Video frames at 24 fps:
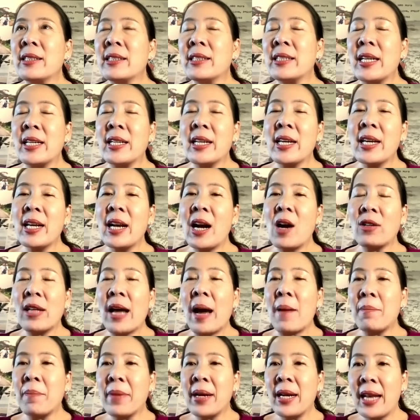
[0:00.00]
สิ่งที่เรา
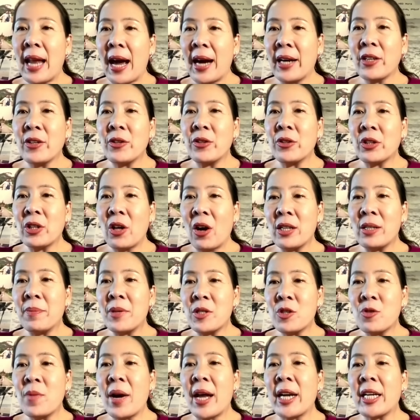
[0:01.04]
ทำเป็นหลักอยู่ตอนปัจ
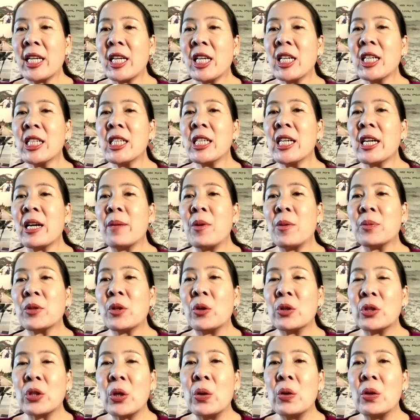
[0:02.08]
จุบันนี้ก็คือระบบ
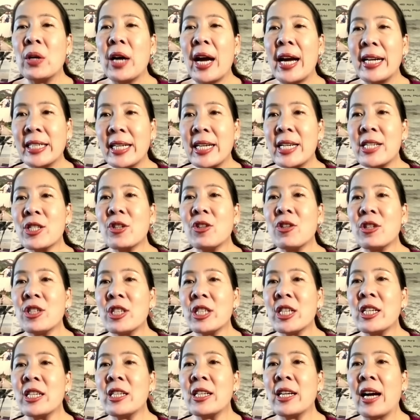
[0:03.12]
total IT
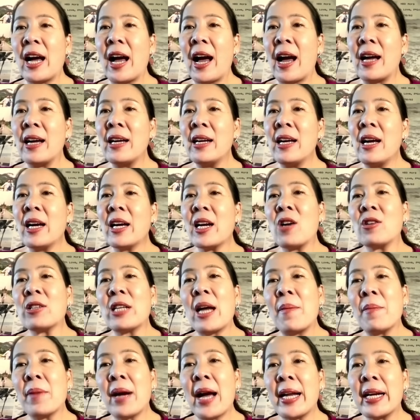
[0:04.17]
solution นะคะ เรา
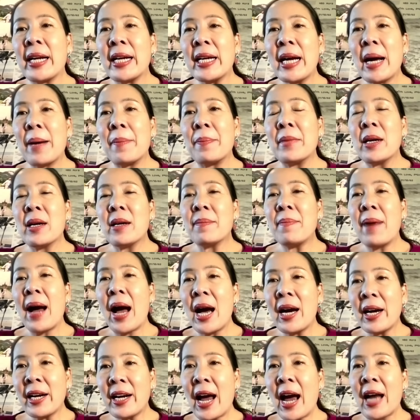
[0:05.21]
ทำงานให้กับภา
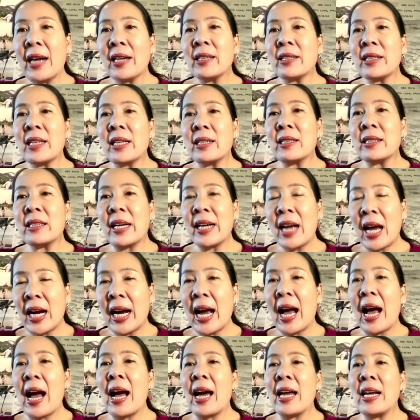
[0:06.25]
ครัฐธนา
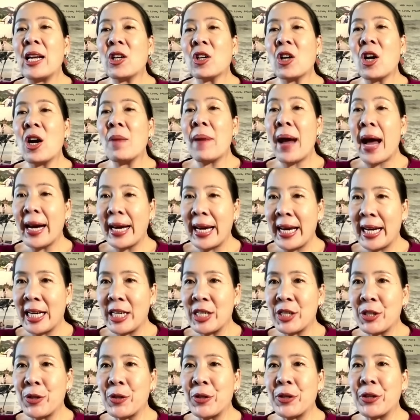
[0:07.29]
คารแล้วก็ภาคเอก
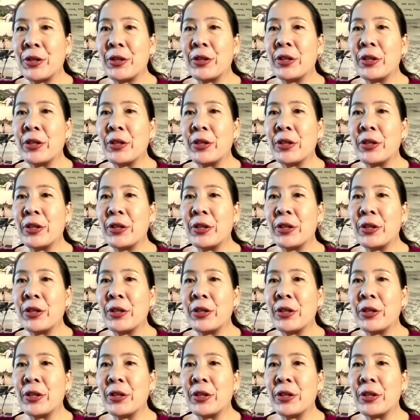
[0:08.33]
ชน